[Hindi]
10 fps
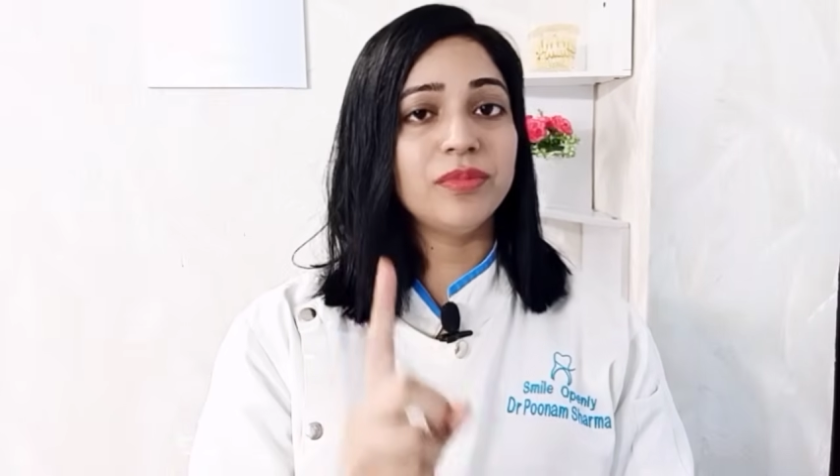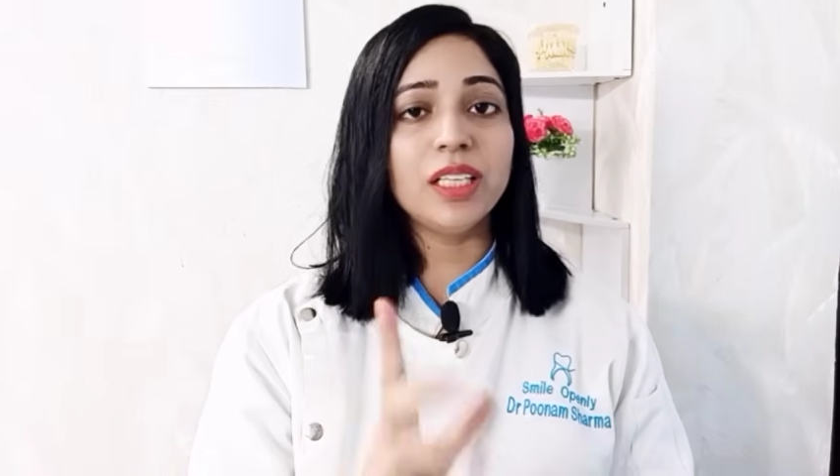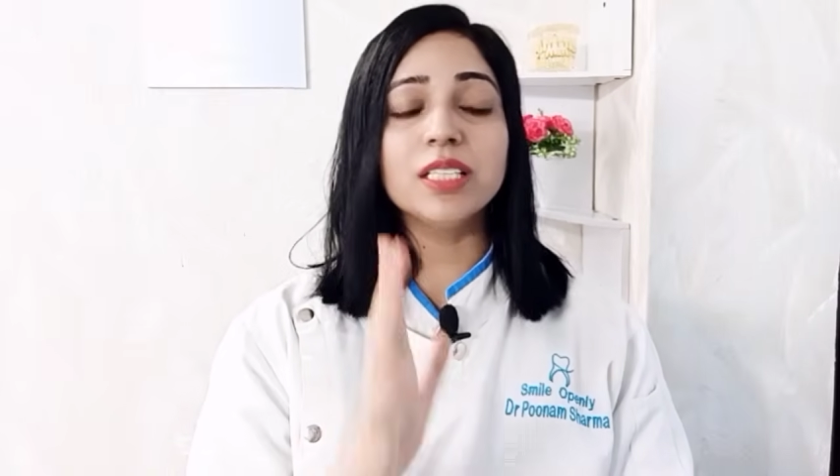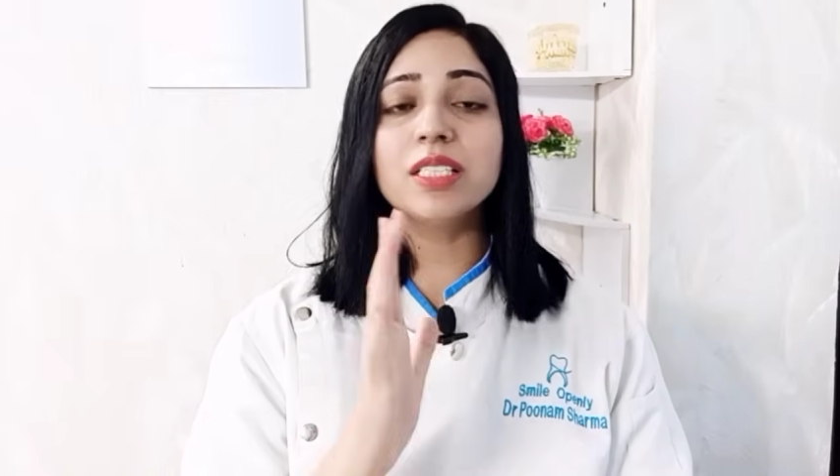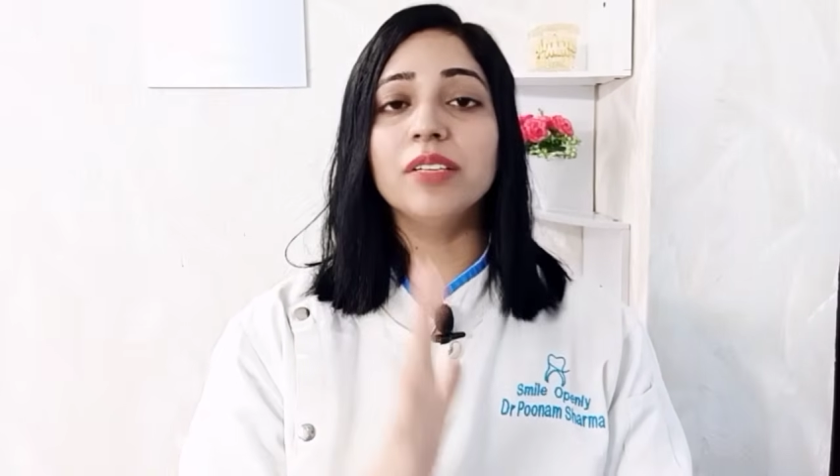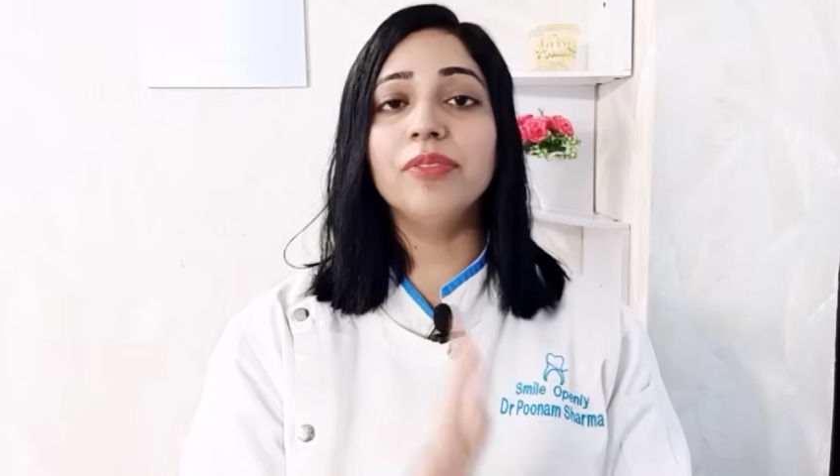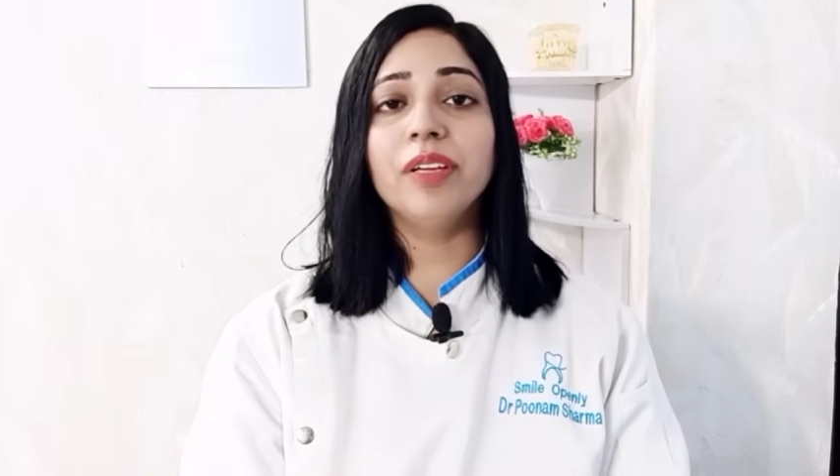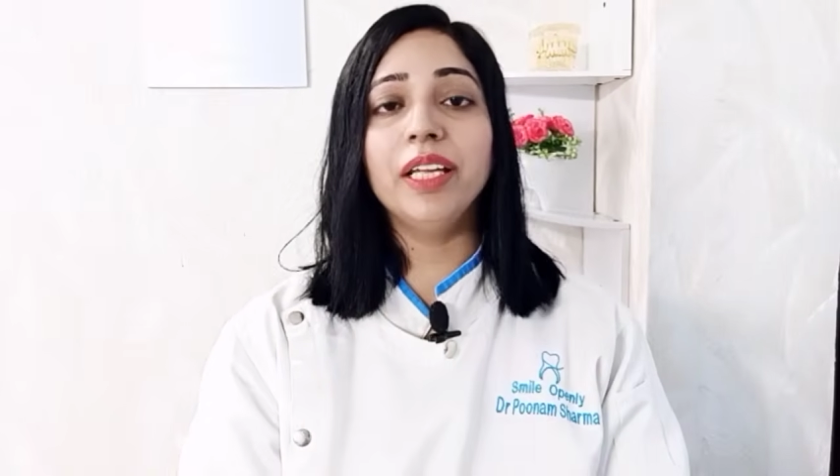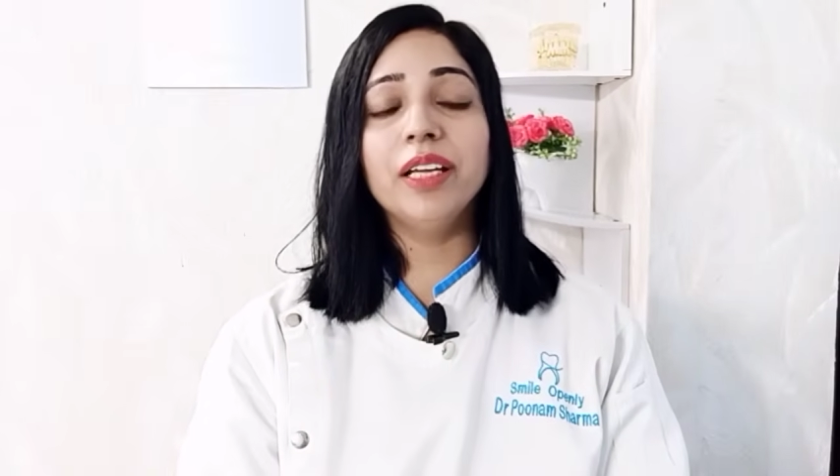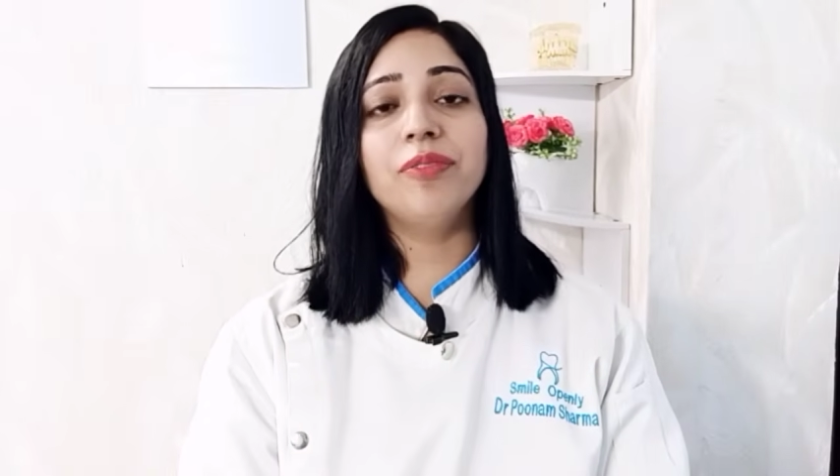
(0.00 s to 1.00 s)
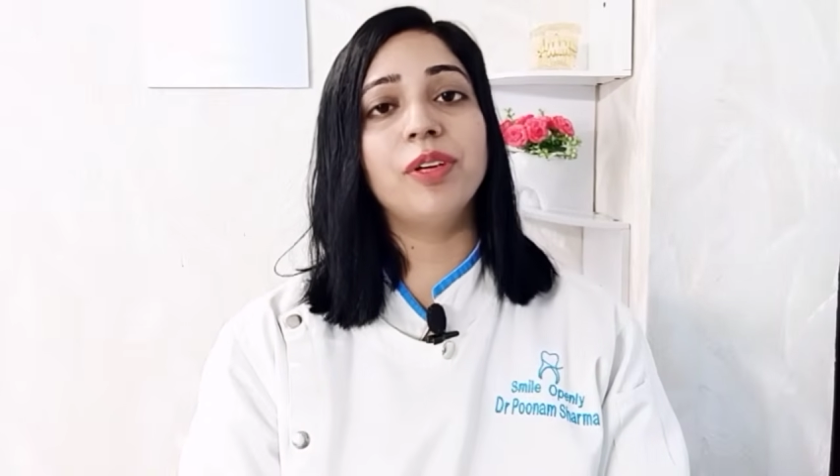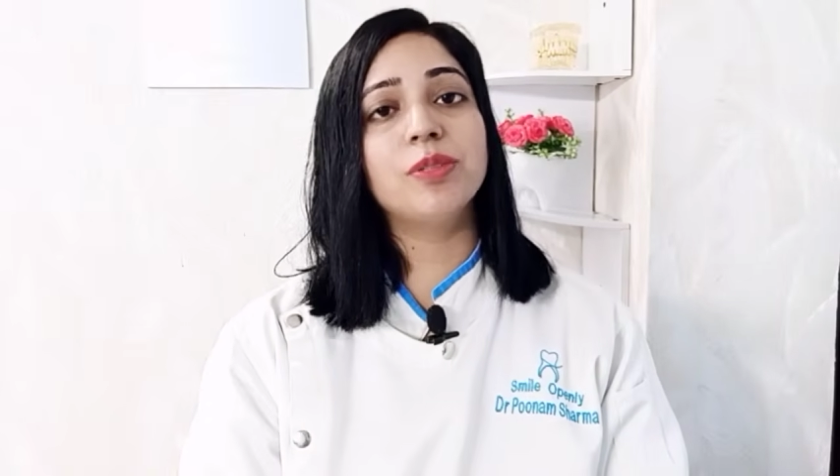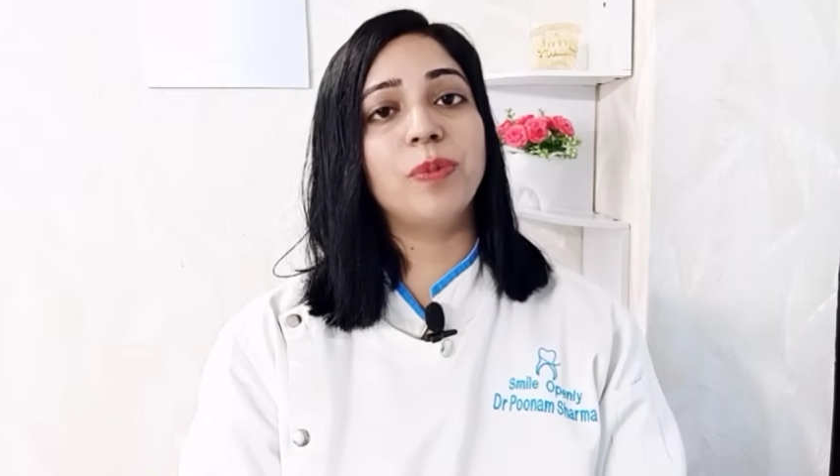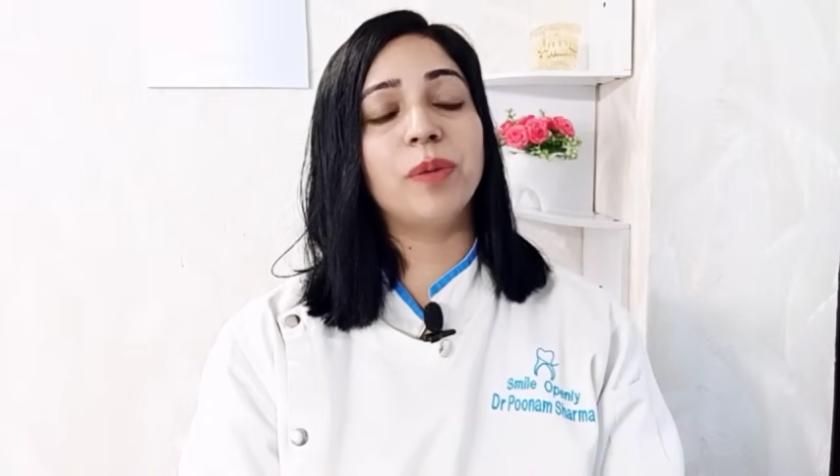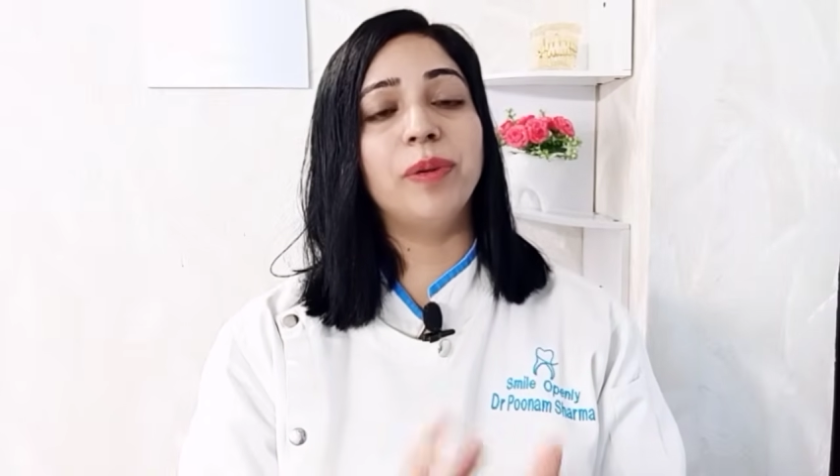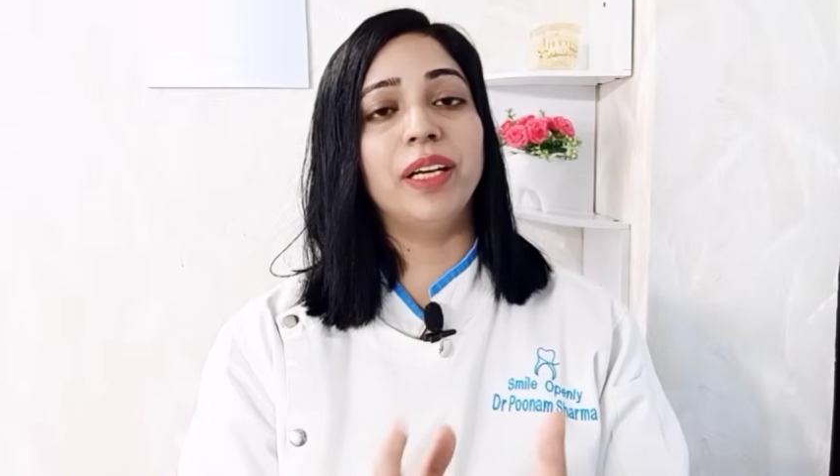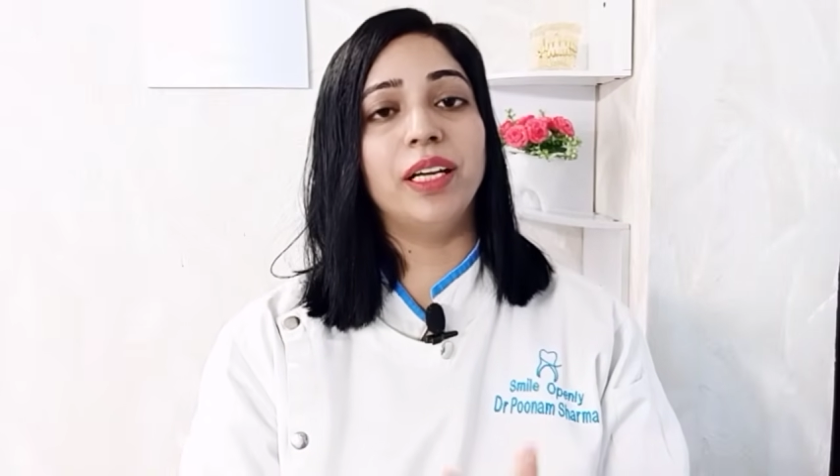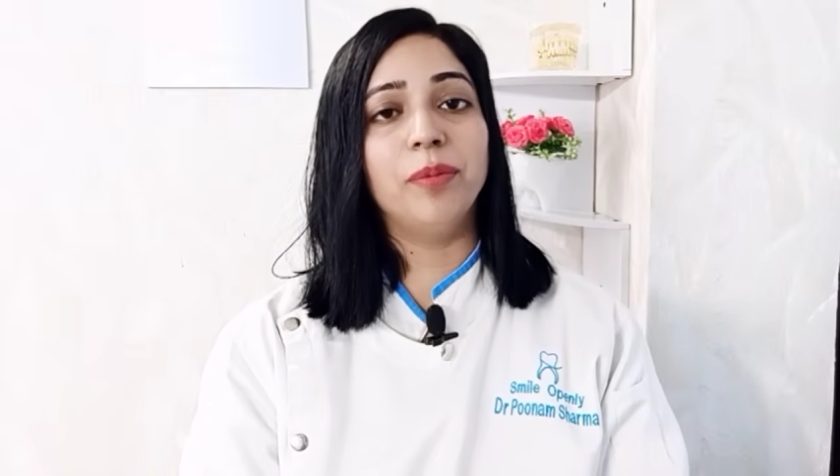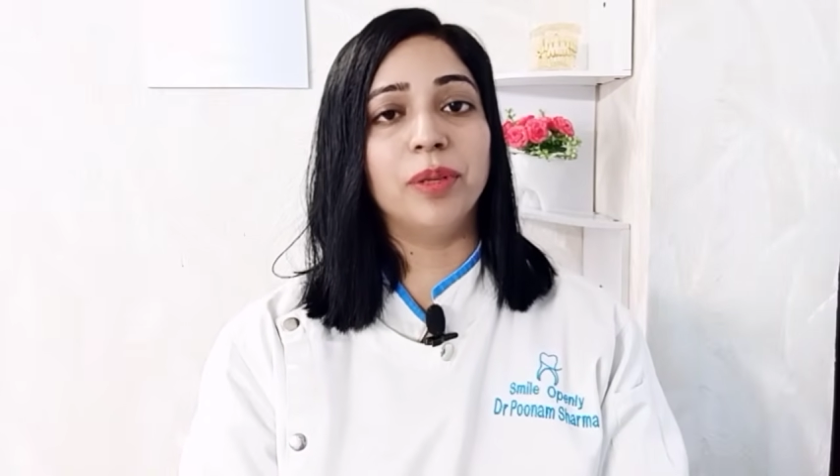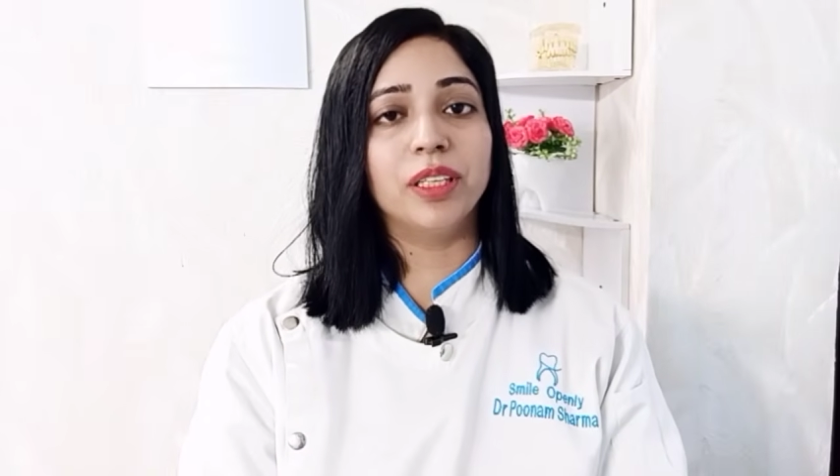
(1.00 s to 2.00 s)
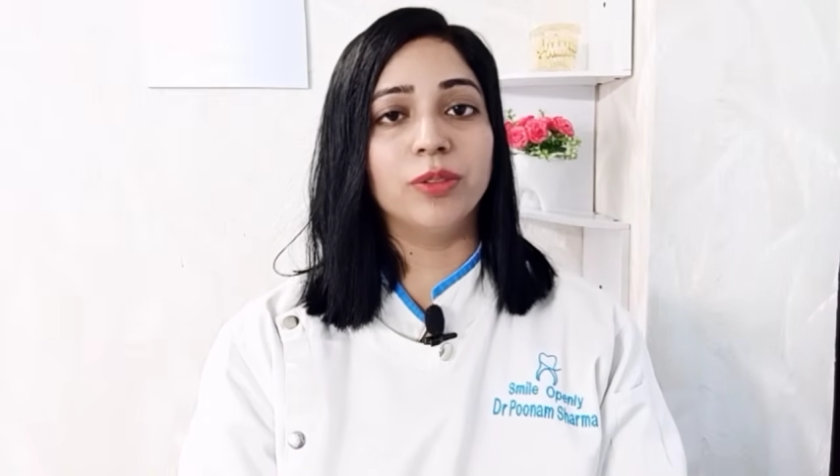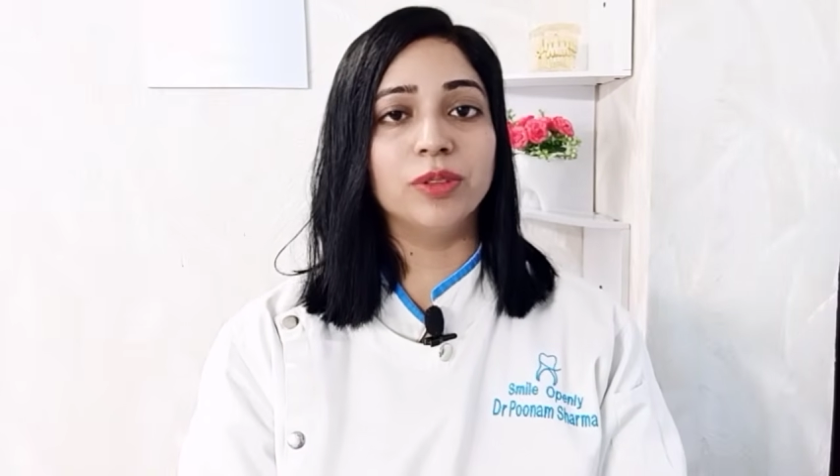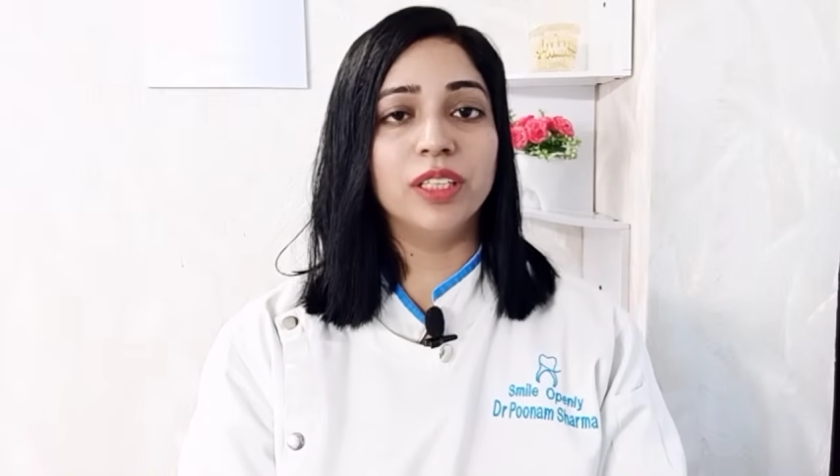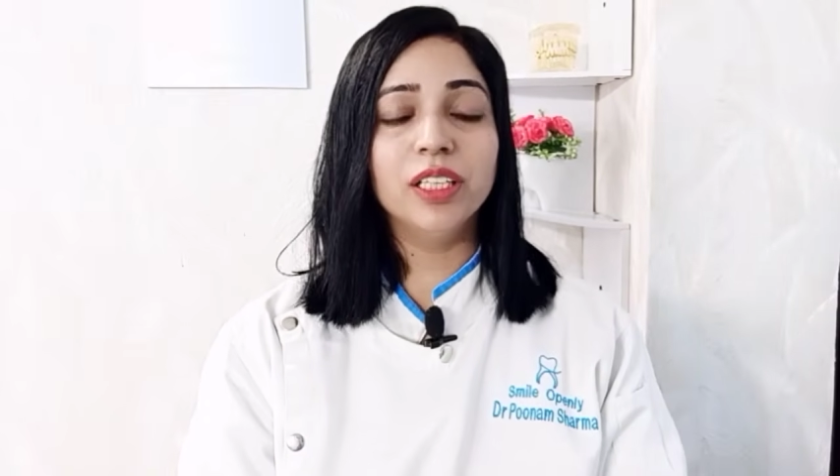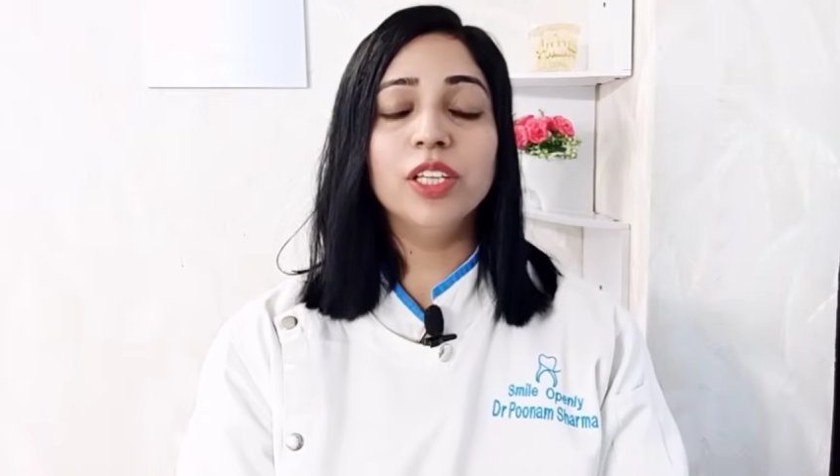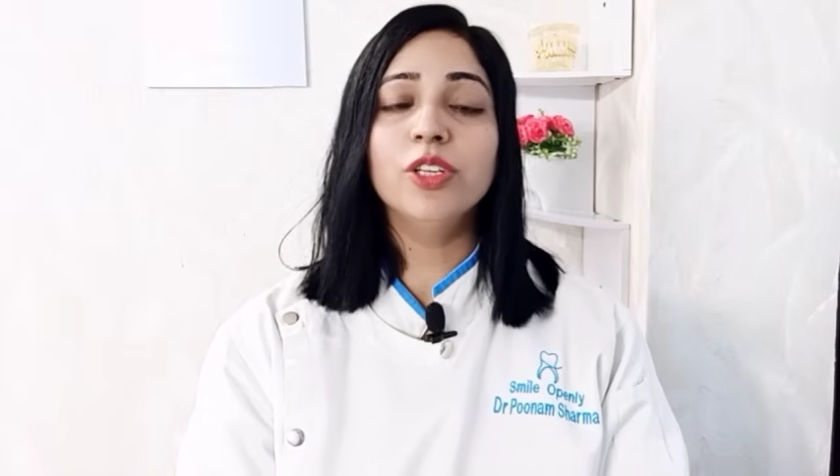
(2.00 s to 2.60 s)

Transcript: सिर्फ एक फेस पैक बनाना बताऊंगी